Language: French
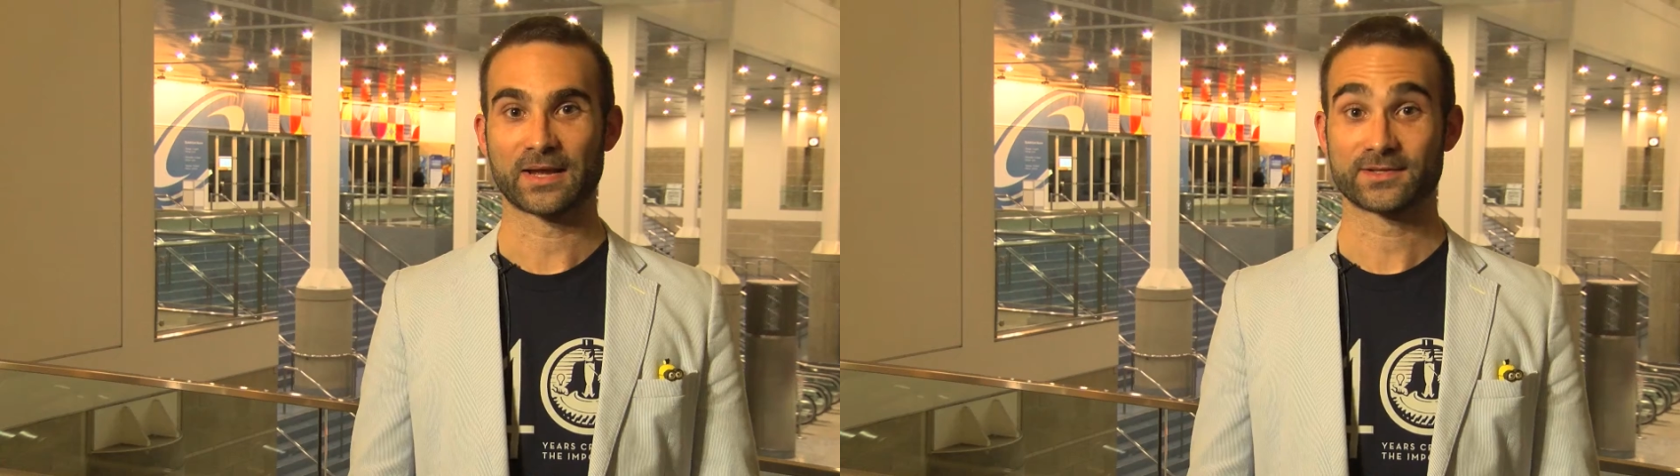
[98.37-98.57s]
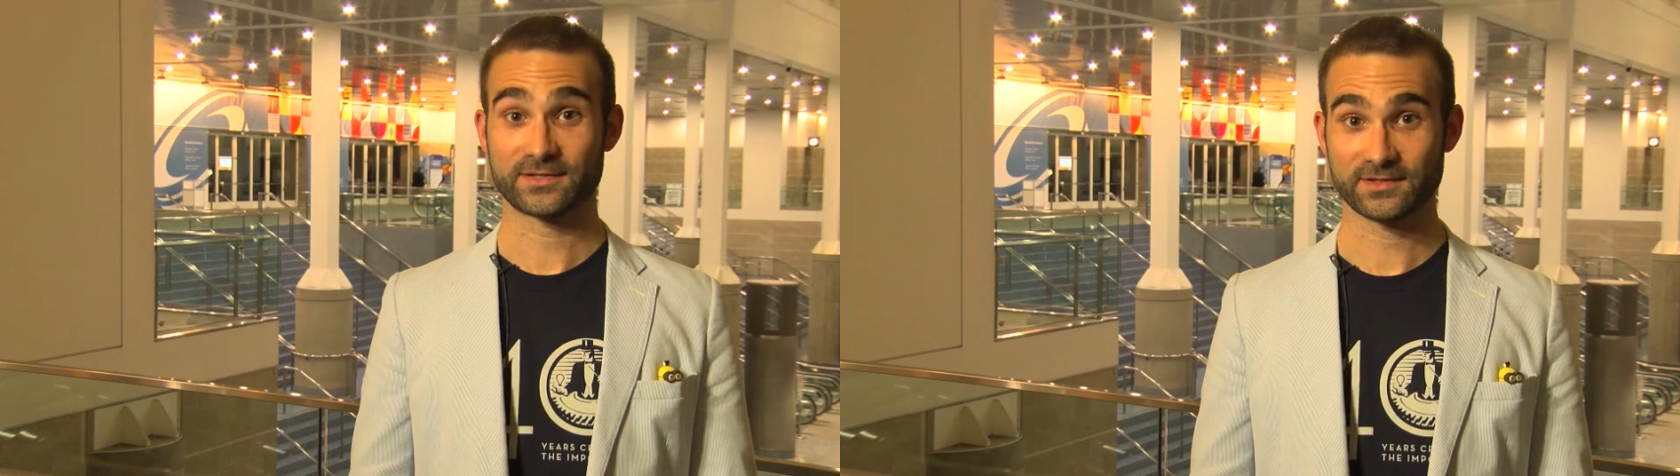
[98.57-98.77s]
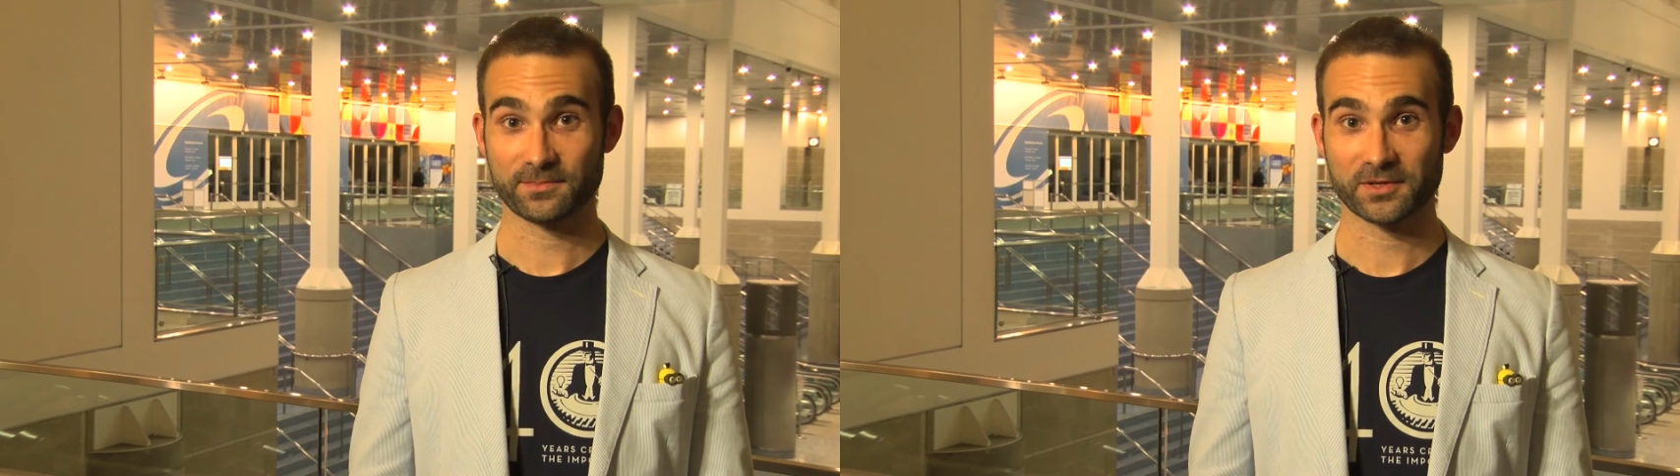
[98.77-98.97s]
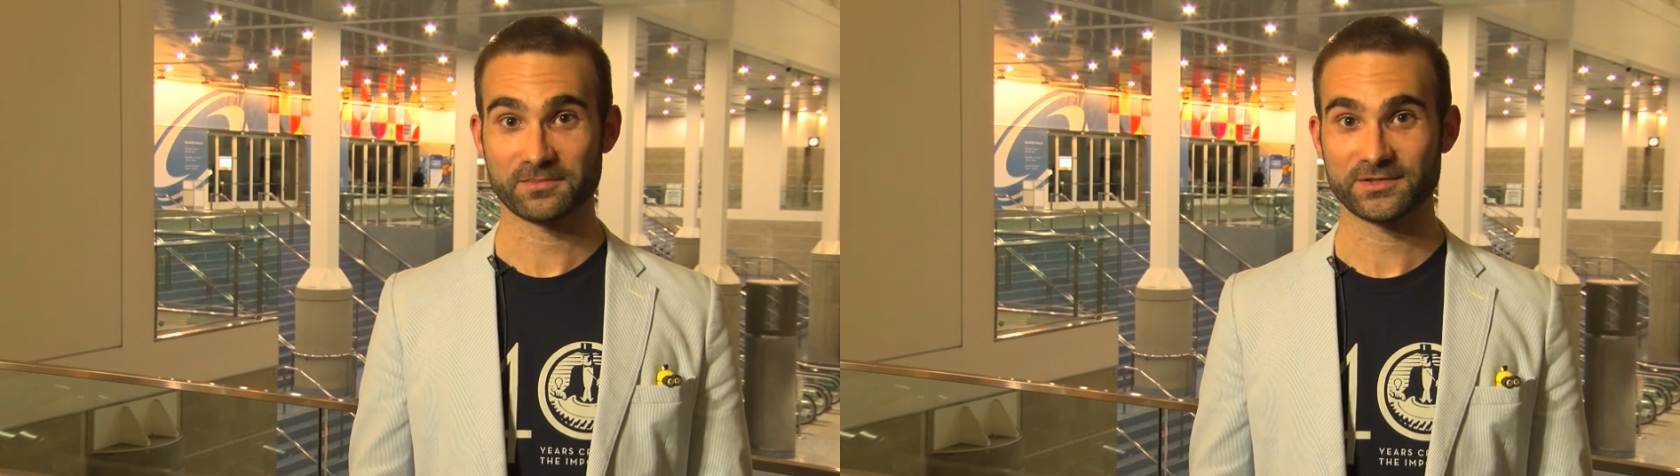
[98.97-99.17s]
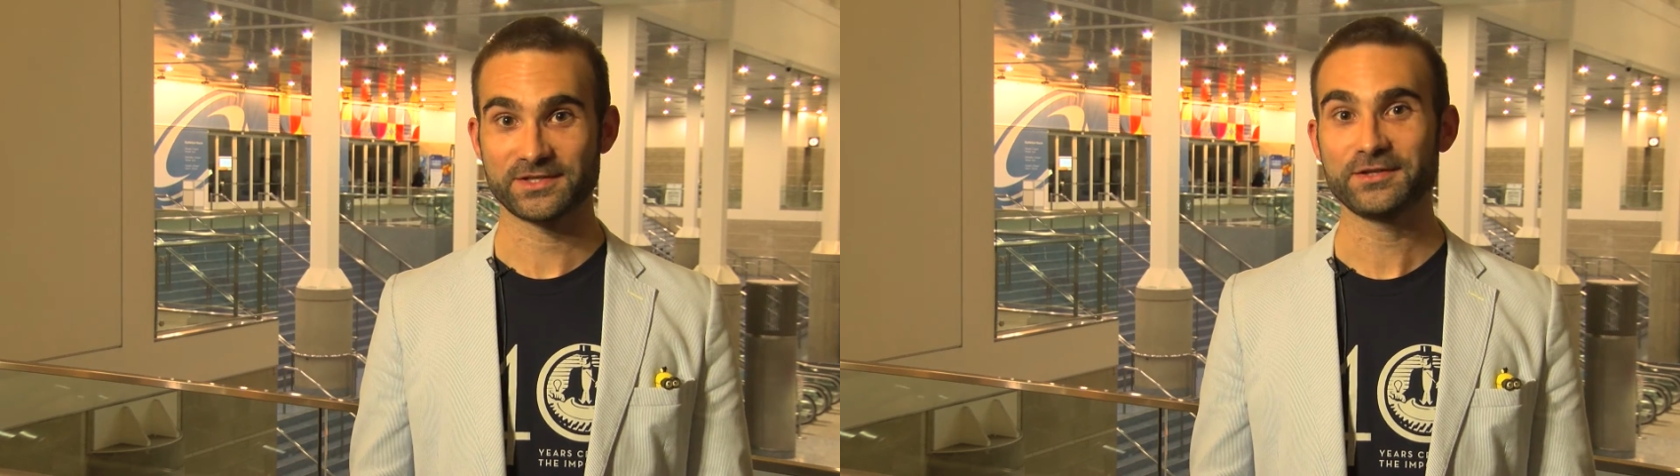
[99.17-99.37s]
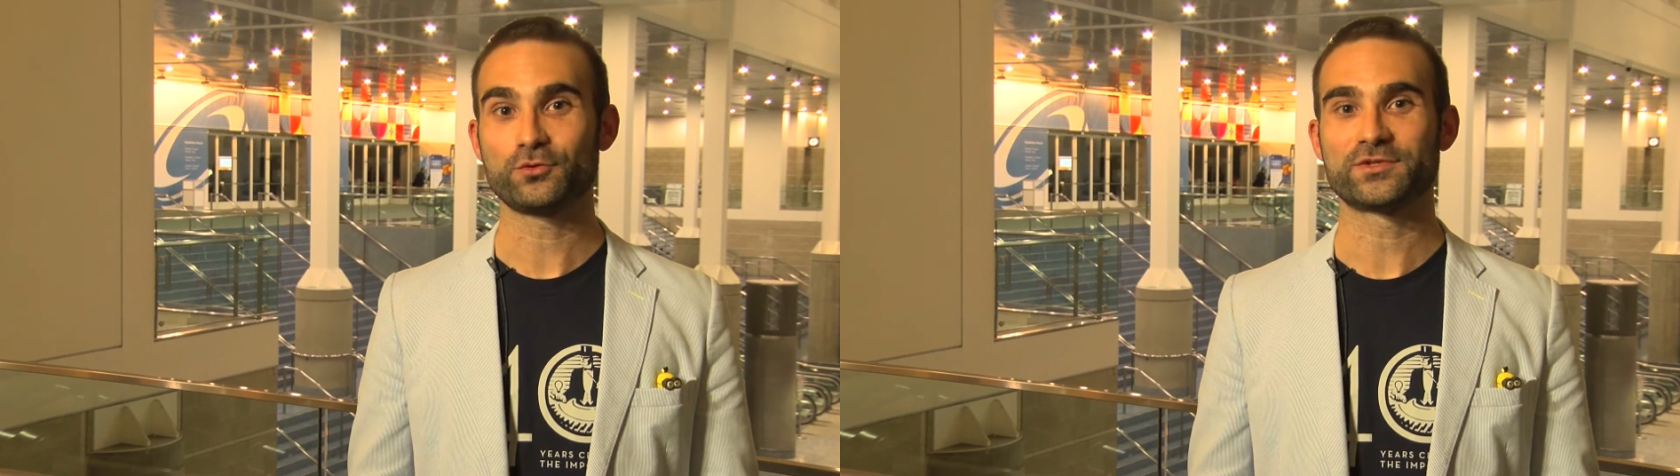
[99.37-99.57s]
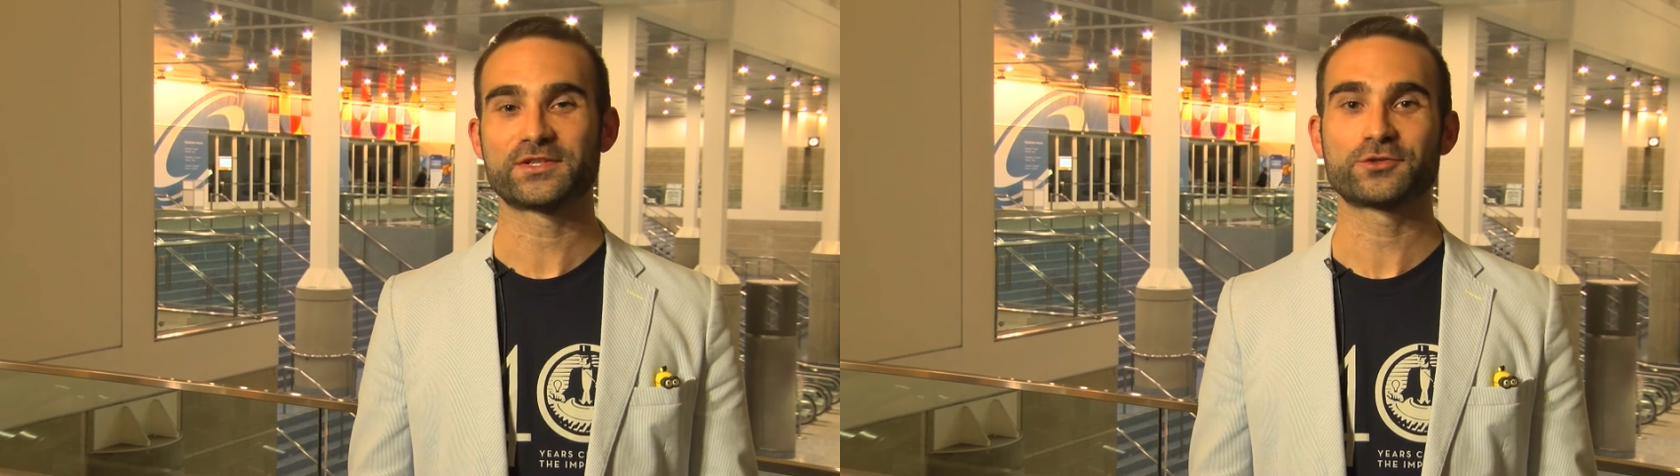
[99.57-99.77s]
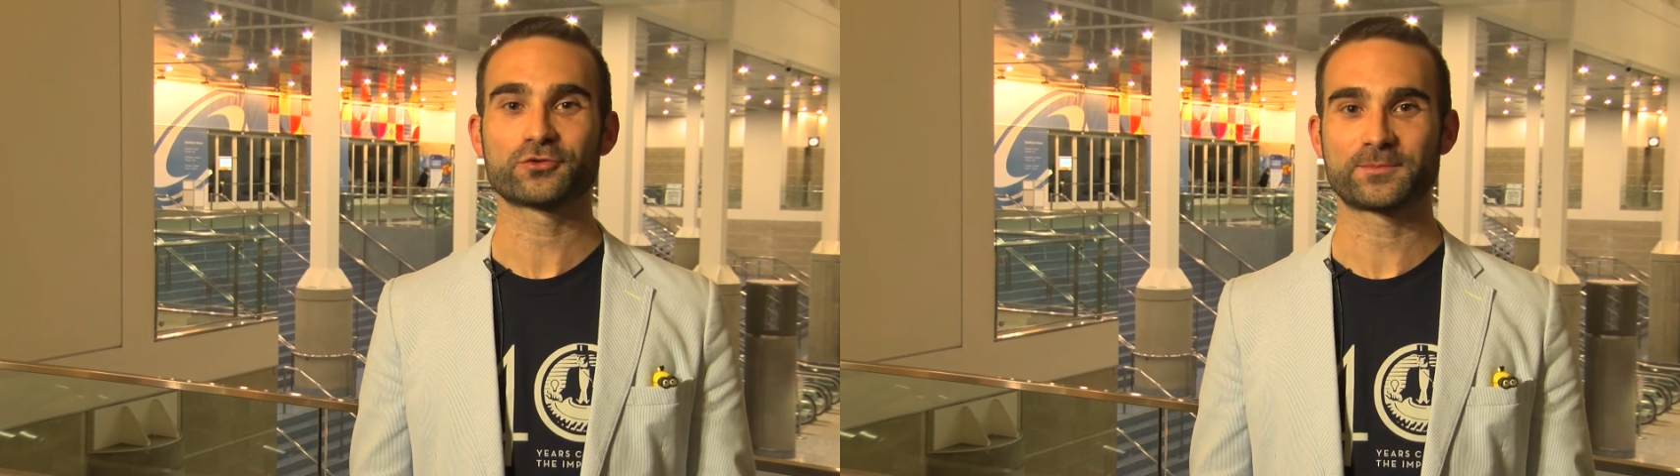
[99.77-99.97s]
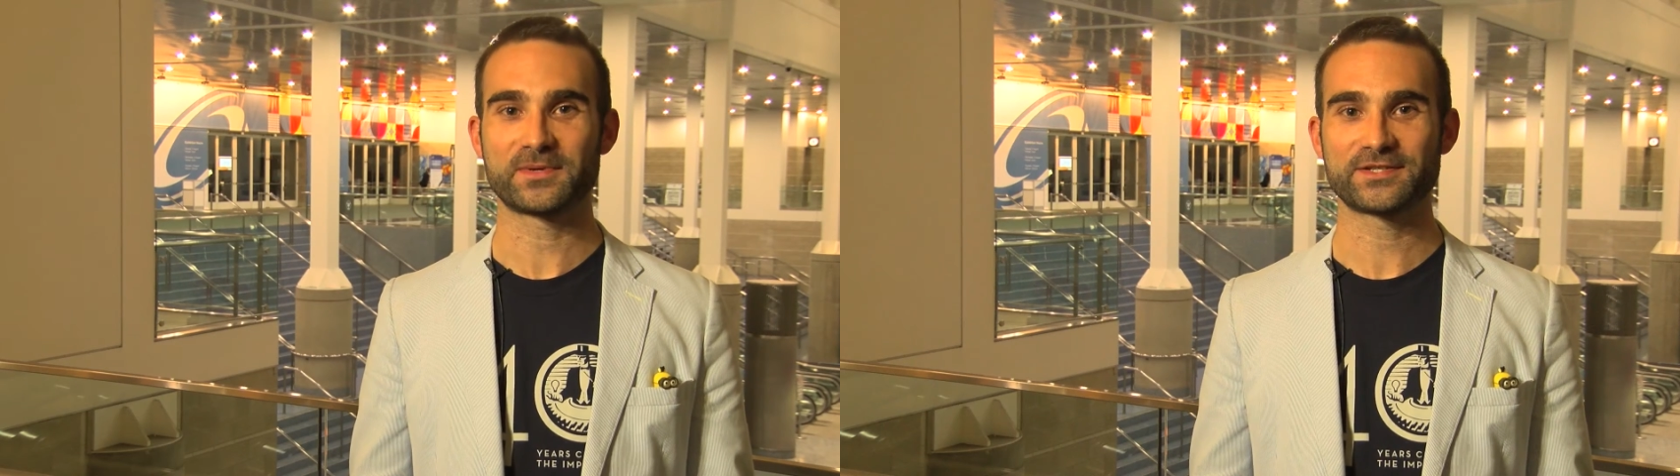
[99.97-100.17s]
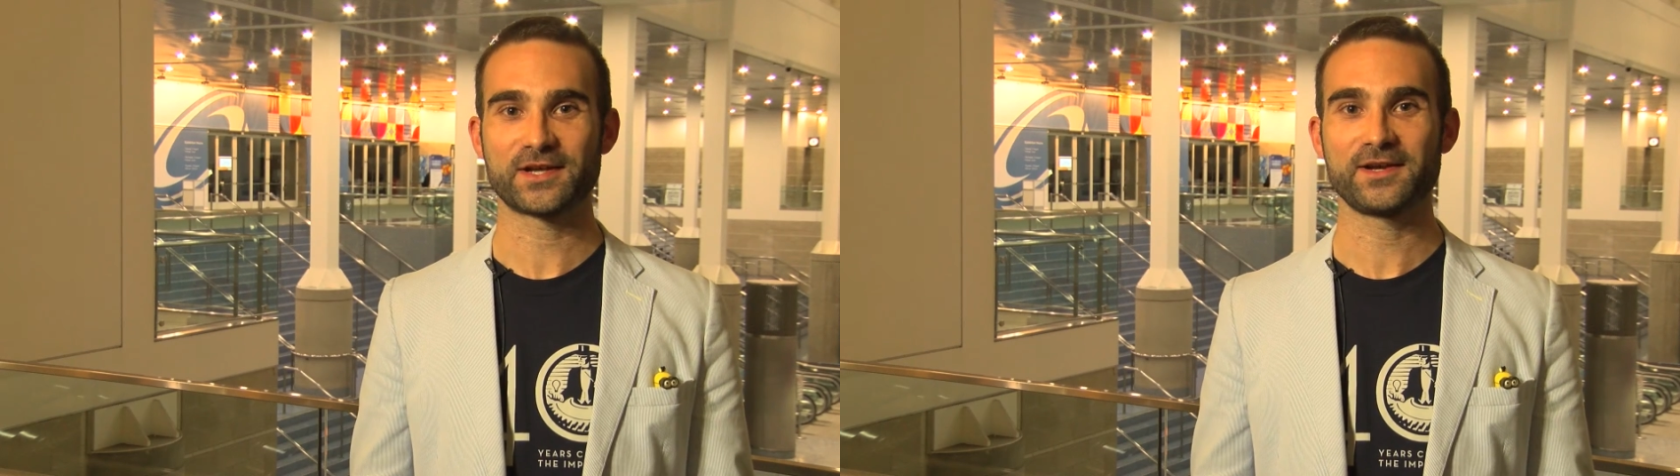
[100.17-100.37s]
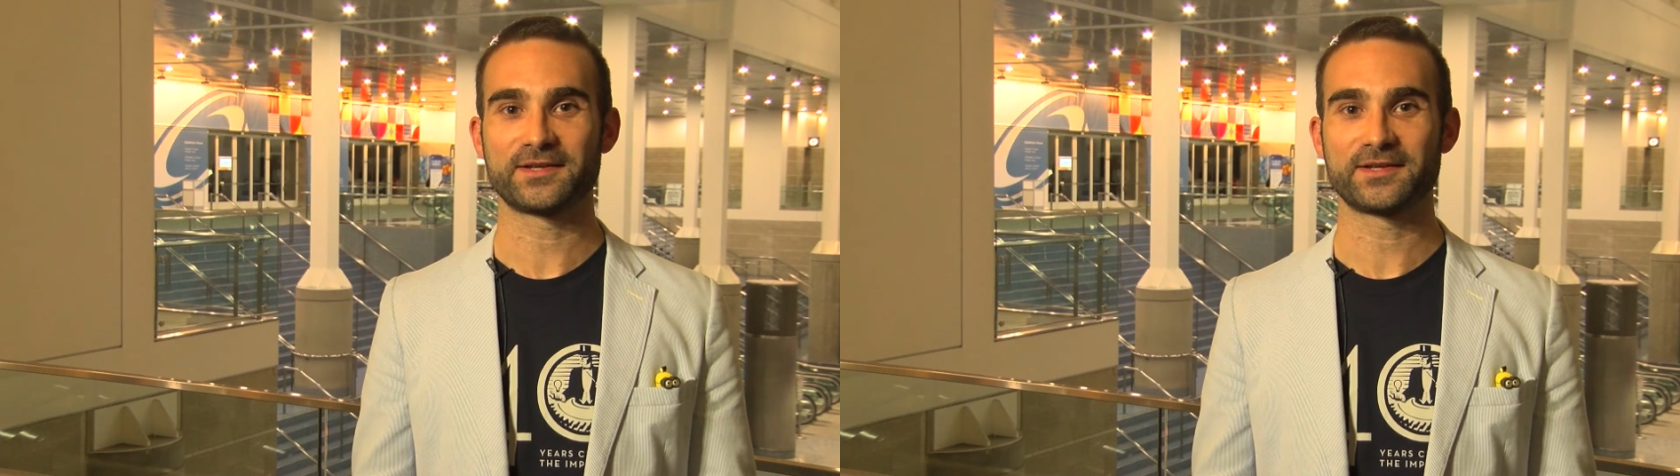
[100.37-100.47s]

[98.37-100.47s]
Cet après-midi, une session spéciale